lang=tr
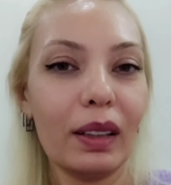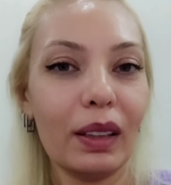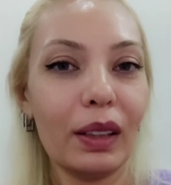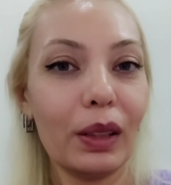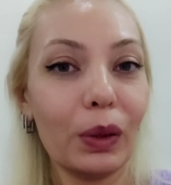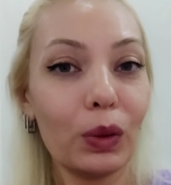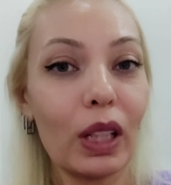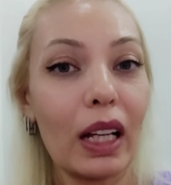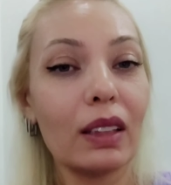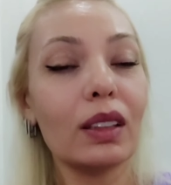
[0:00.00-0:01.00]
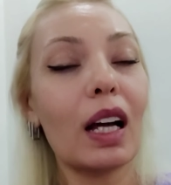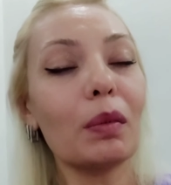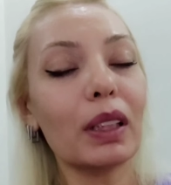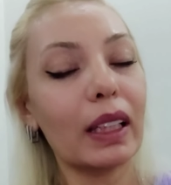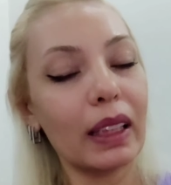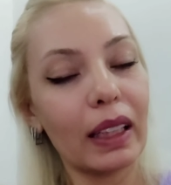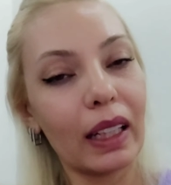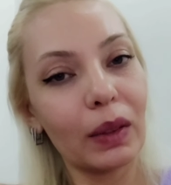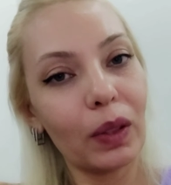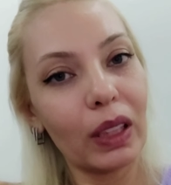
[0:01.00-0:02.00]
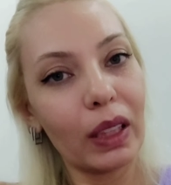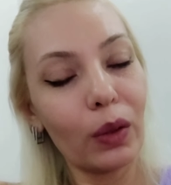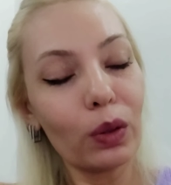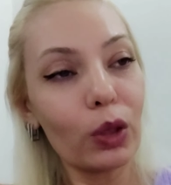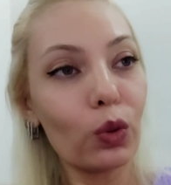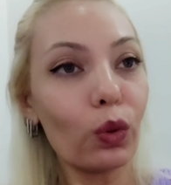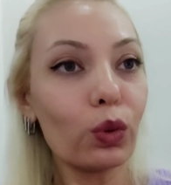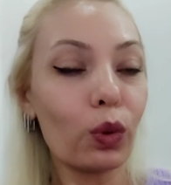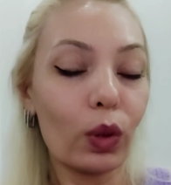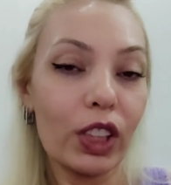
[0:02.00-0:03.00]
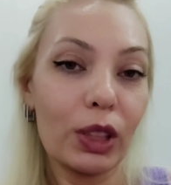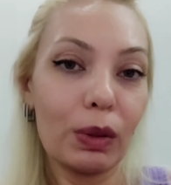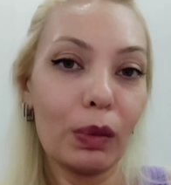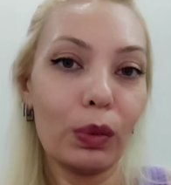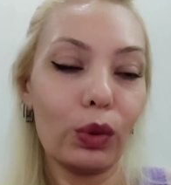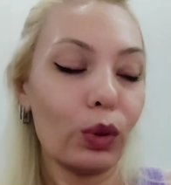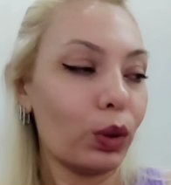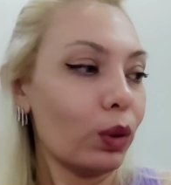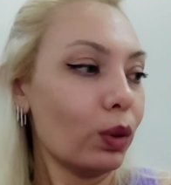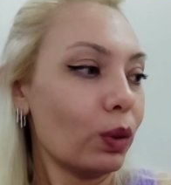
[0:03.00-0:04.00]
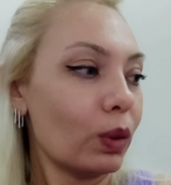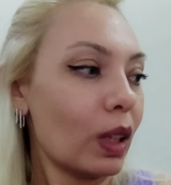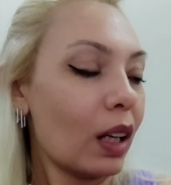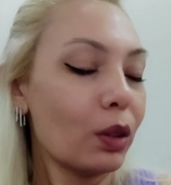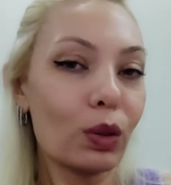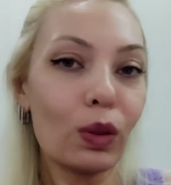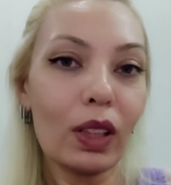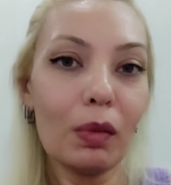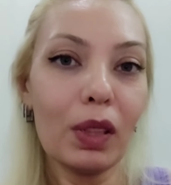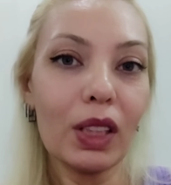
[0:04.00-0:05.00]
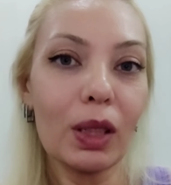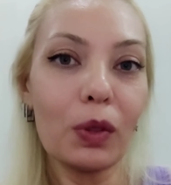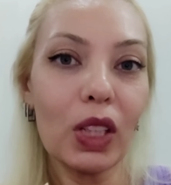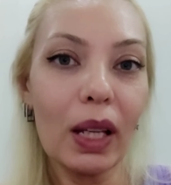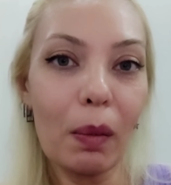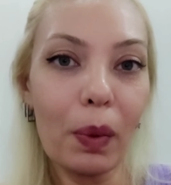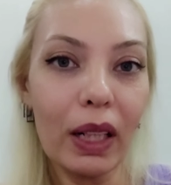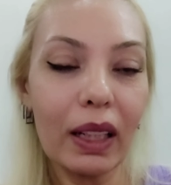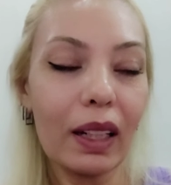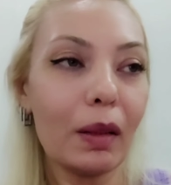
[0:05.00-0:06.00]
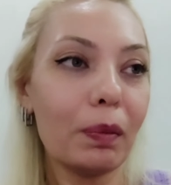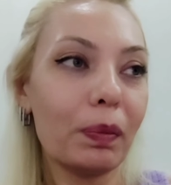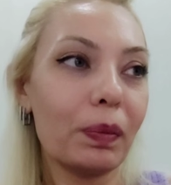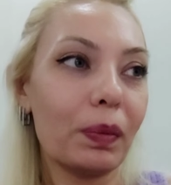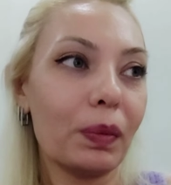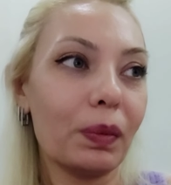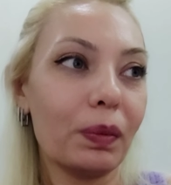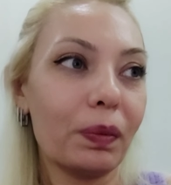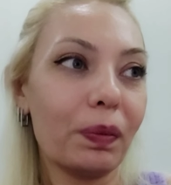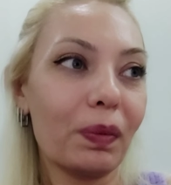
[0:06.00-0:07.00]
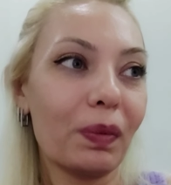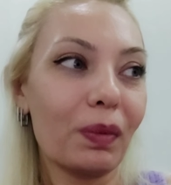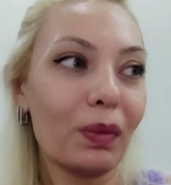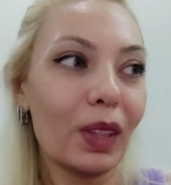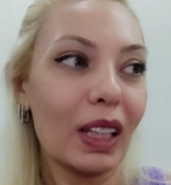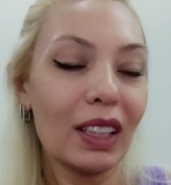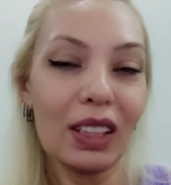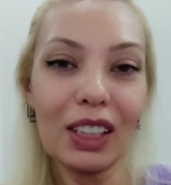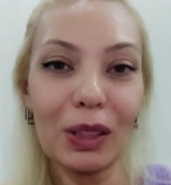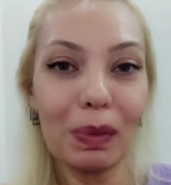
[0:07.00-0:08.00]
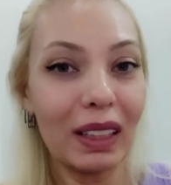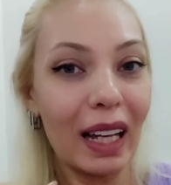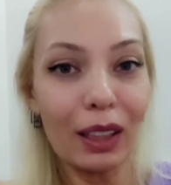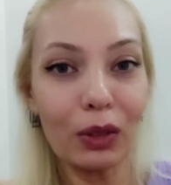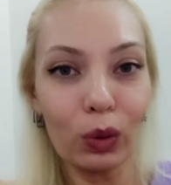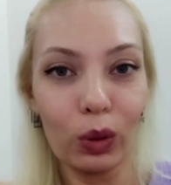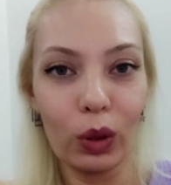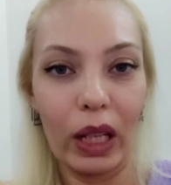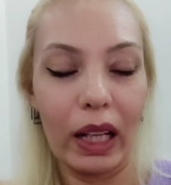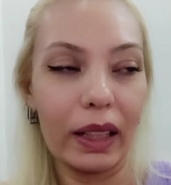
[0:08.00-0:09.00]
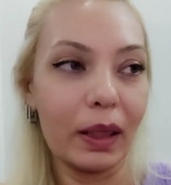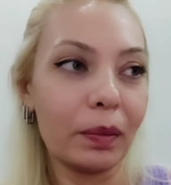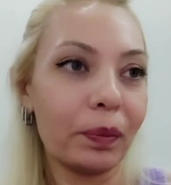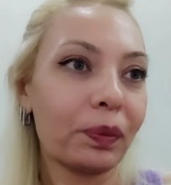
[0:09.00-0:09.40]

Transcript: E, güzel tam da denk geldi vallahi. Yoksa çok çok içime büyüyor. Daha önce söyledim ya işte bir şey yaparken hep iç, içime dert oluyor yani.